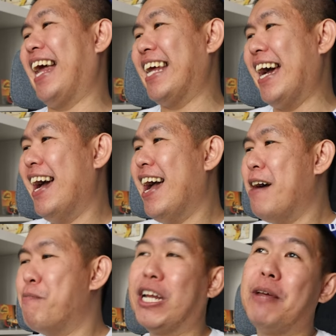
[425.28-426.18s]
Karena
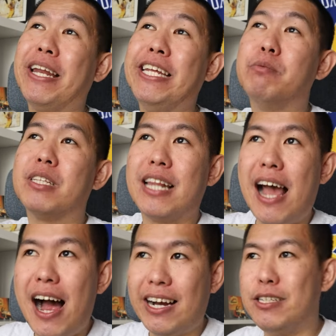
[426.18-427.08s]
mungkin dia pengen hidup
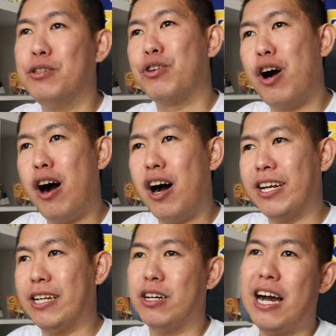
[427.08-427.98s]
tenang di
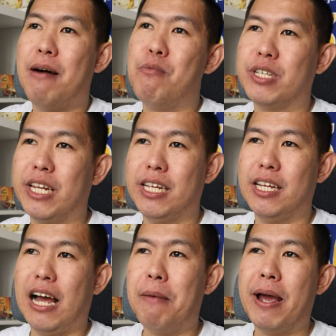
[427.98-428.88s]
Yukon dan juga nggak mau
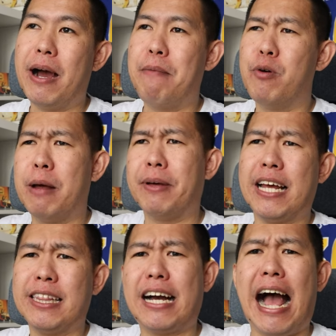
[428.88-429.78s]
jadi apa ya nggak mau
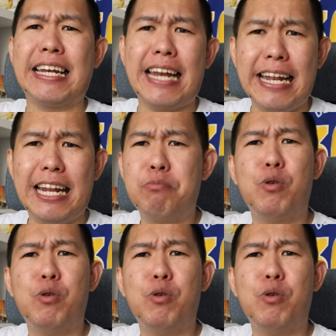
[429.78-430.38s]
mendapatkan tekanan dari